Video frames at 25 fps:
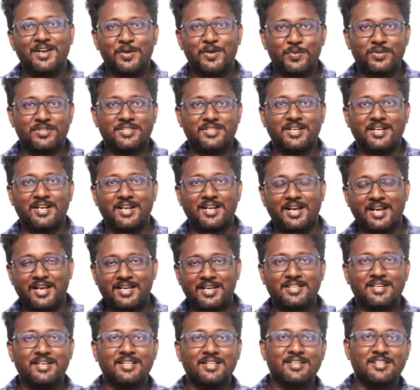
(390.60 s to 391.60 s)
கொடுத்துருக்குறாங்க
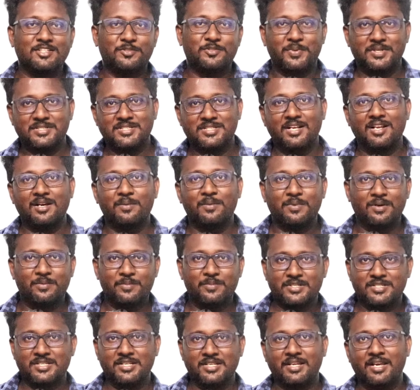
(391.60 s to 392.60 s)
இதுக்கு எதுக்கு ஸ்பெஷலாக
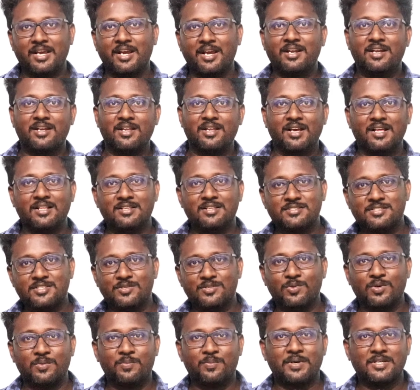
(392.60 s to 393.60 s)
பெர்மிஷன் கேட்டு அது
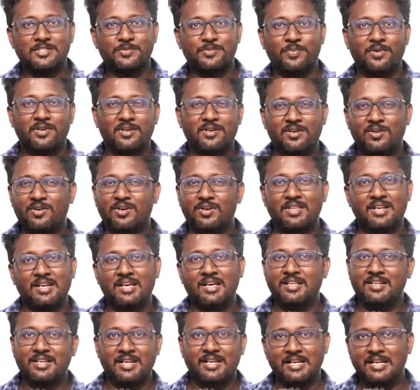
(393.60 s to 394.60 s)
ஜிஓ பாஸ் பண்ணுறோம்
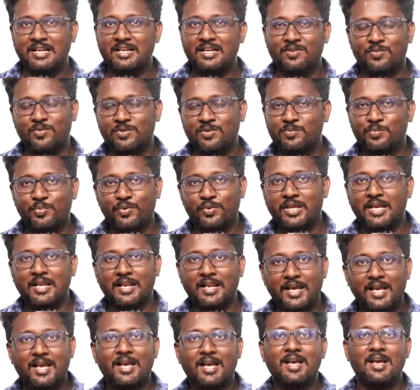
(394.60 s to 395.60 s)
அதெல்லாம் என்னென்ன ஒன்றும்
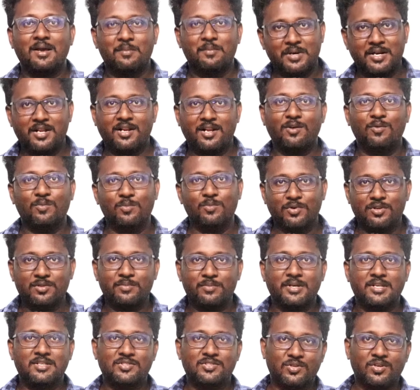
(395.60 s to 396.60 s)
புரியலை பட் ஆனால் ஒம்பது
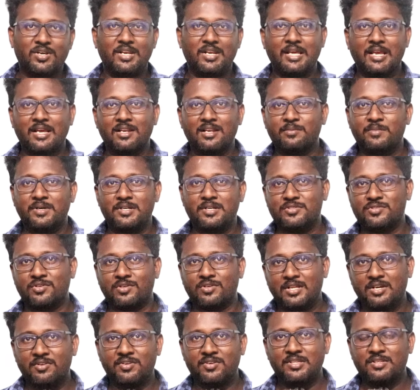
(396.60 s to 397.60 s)
மணி ஷோ இல்லை ஏழு மணி ஷோ
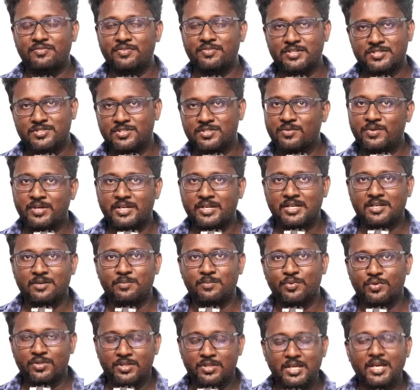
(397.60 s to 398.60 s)
தான் வந்து ஃபர்ஸ்ட் ஷோவாக இருக்க
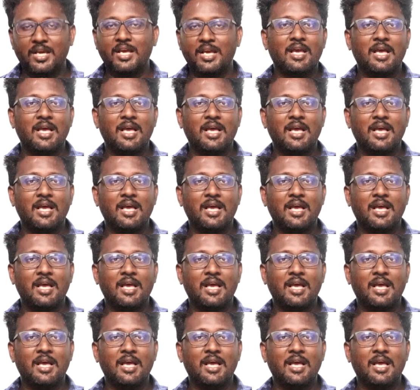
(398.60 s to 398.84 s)
போகுது